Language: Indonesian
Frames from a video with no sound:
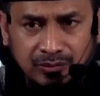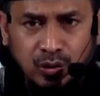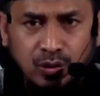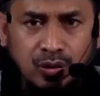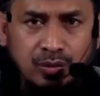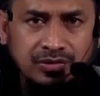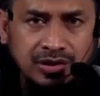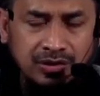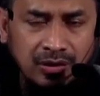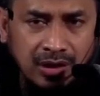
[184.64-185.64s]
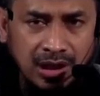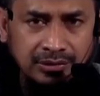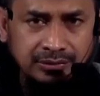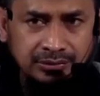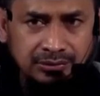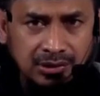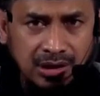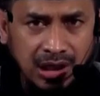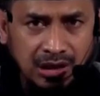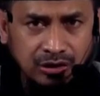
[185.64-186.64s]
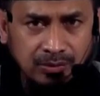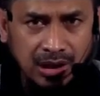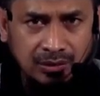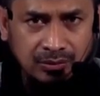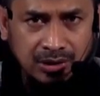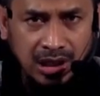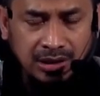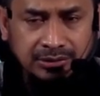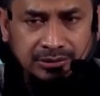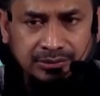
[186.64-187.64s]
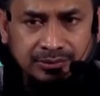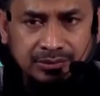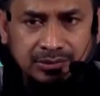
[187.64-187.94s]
menghukum seseorang atau melakukan